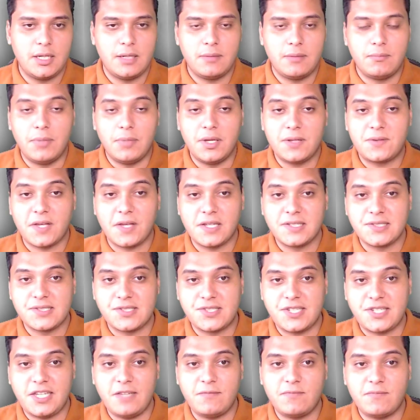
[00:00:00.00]

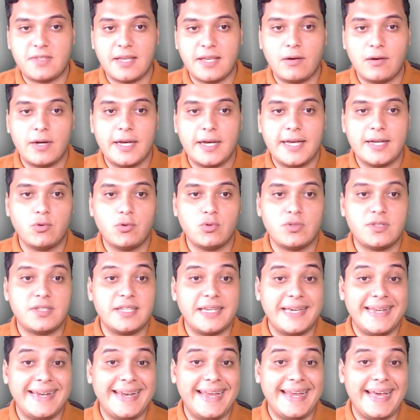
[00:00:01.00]
بتنظيم تواجد
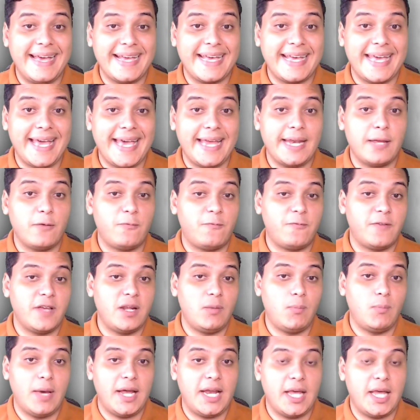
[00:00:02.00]
الاجانب في
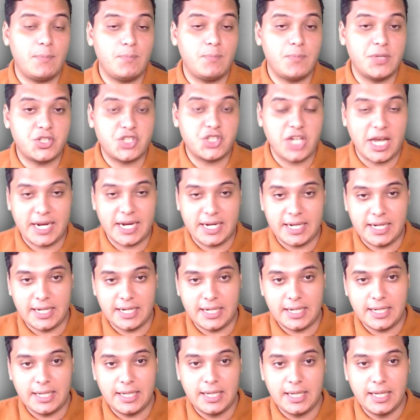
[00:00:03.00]
البلد بشكل
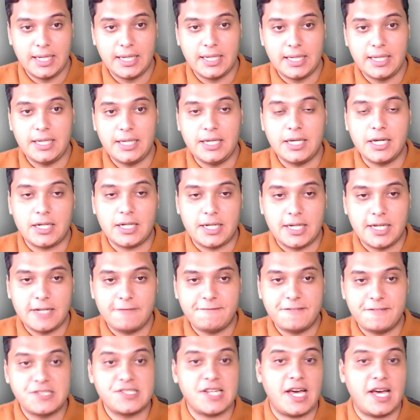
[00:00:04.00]

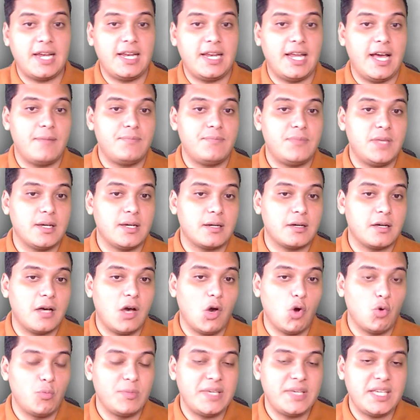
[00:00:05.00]
يحافظ على الامن
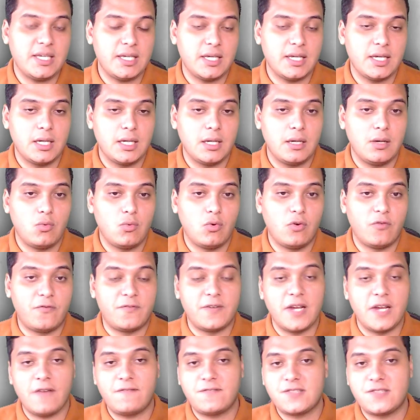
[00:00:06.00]
القومي وفي
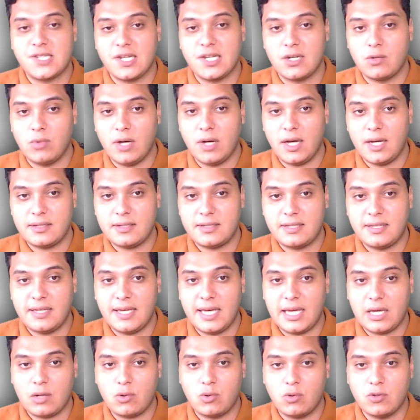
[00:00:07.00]
نفس الوقت
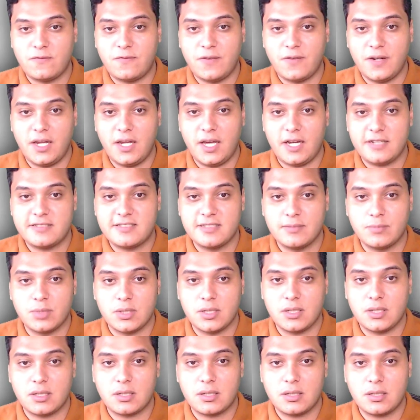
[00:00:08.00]
ياخد في
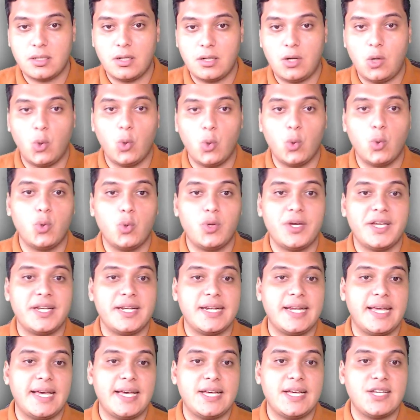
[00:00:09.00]
الاعتبار حقوق
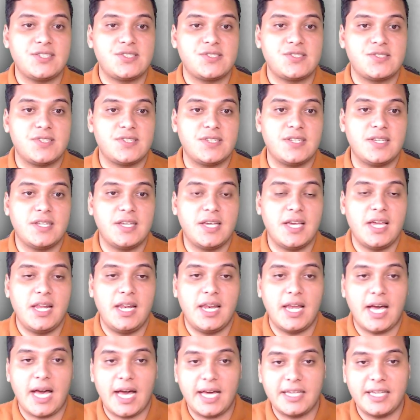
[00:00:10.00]
الناس
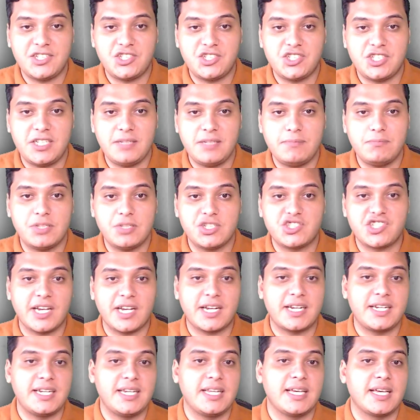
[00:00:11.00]
اللي عايشين
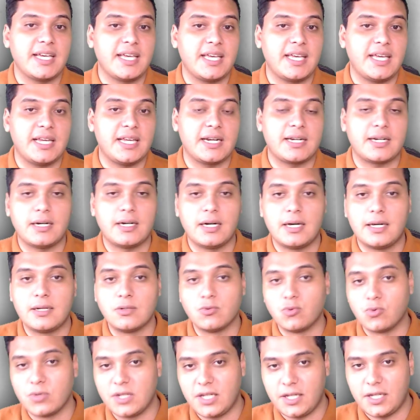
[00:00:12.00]
بشكل غير
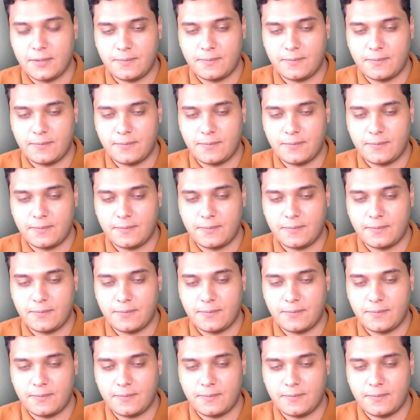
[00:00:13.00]
قانوني